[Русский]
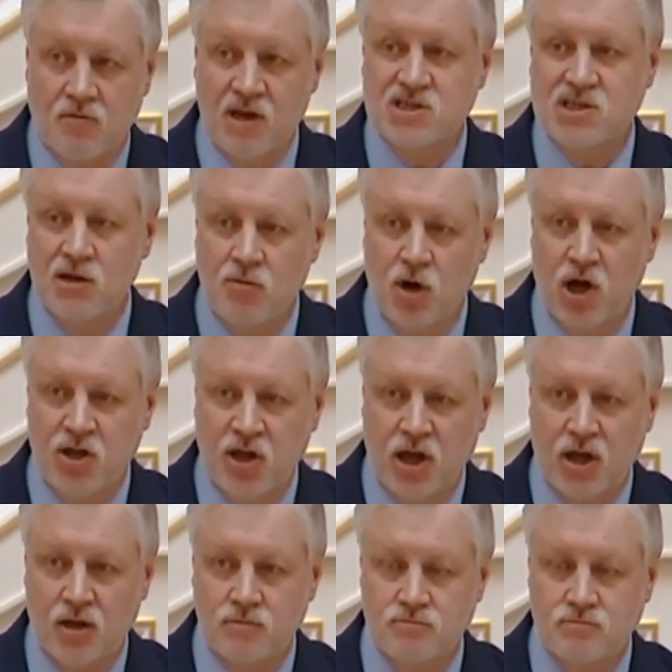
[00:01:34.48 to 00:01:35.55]
Вы
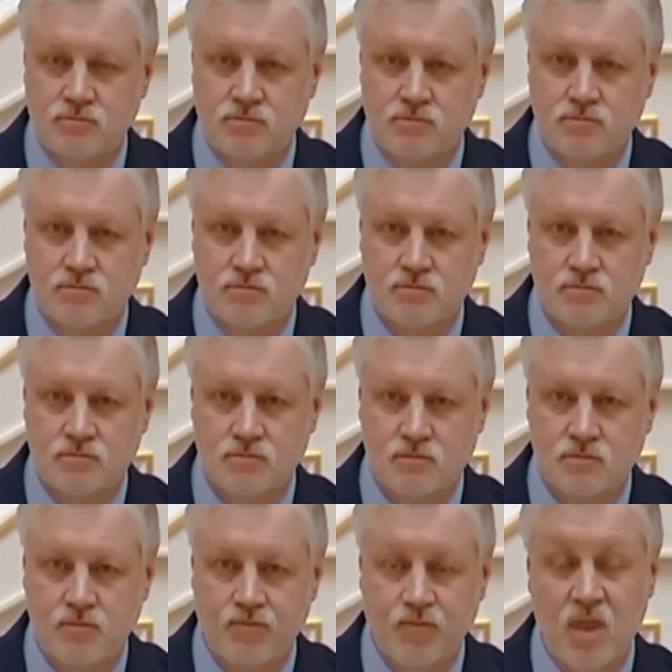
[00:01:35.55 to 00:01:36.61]
сегодня,
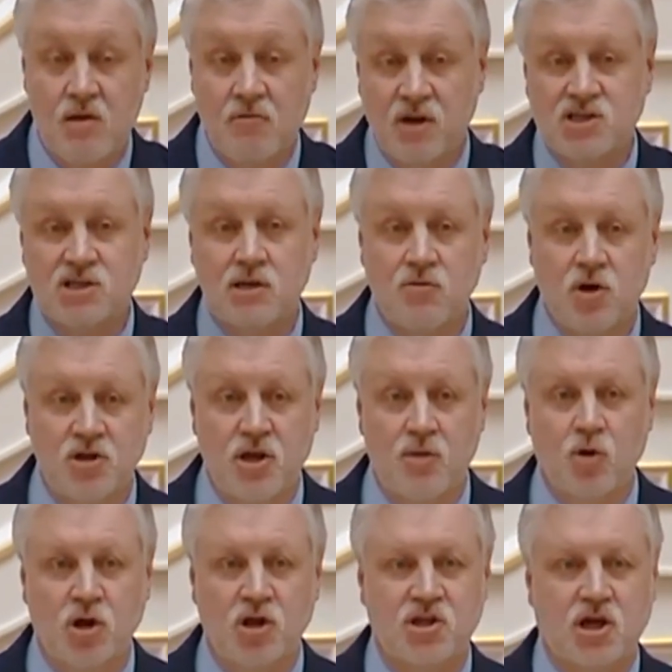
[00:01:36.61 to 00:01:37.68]
вы
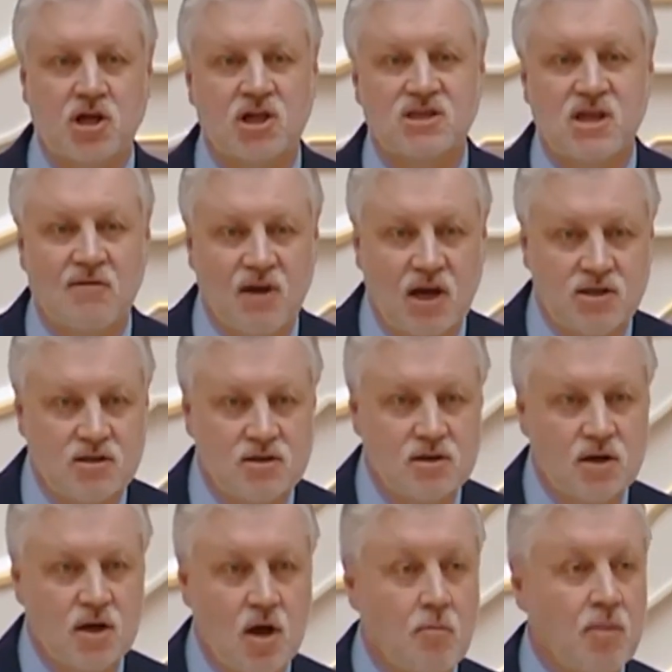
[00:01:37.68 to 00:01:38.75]
сегодня будете голосовать,
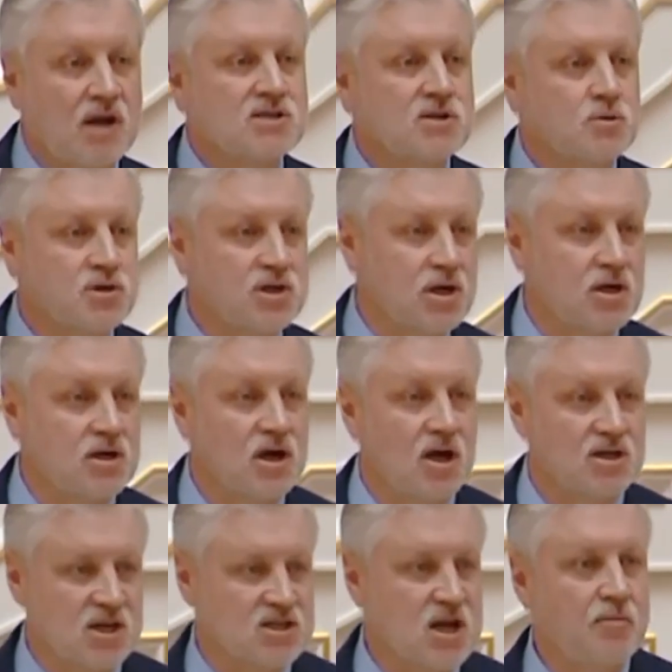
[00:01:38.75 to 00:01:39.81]
по сути,
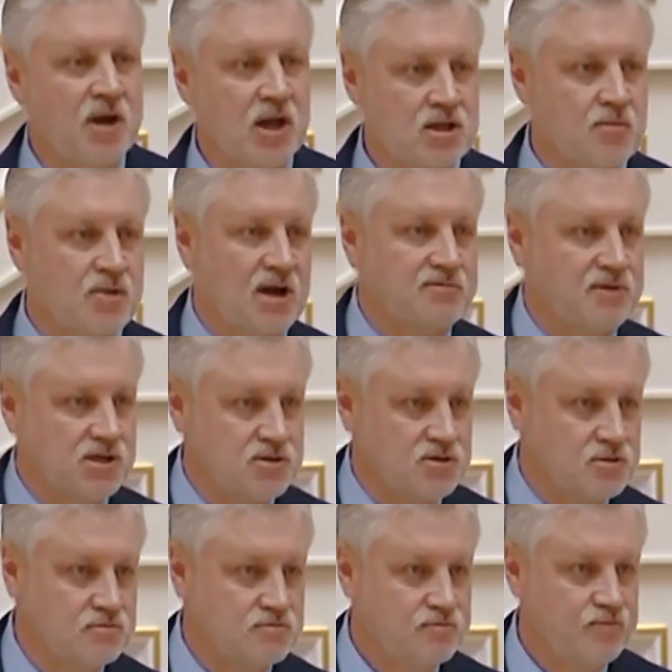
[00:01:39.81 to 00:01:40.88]
за запрет на
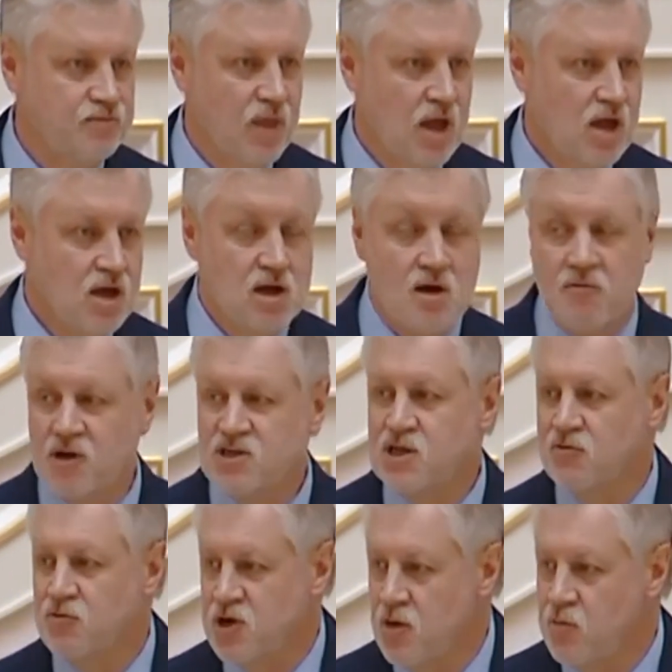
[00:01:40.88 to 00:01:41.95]
профессию. Вы
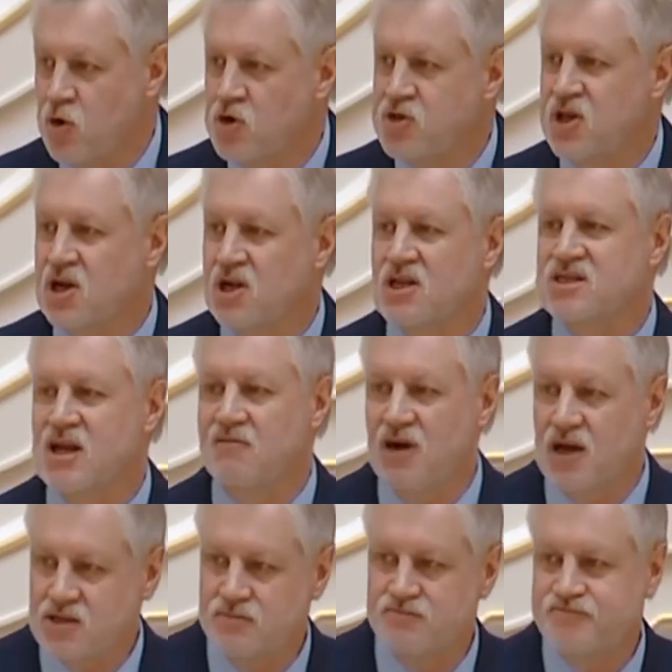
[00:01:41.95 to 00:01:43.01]
сегодня будете
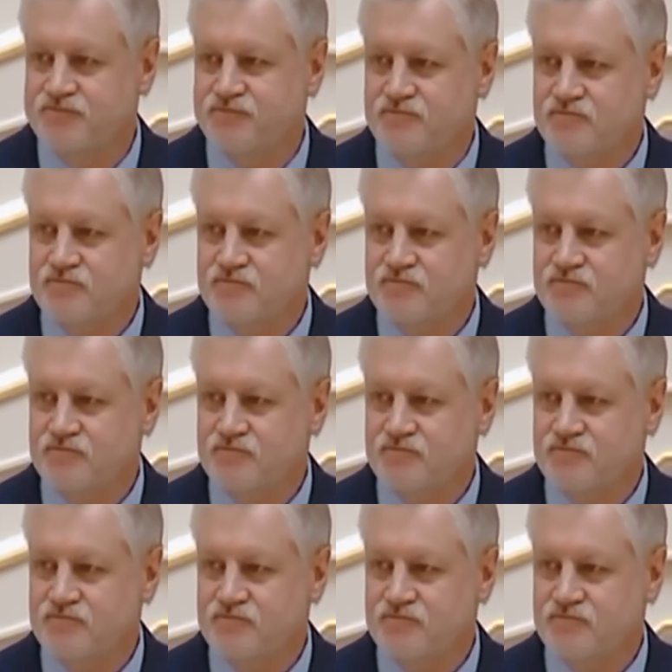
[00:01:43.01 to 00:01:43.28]
голосовать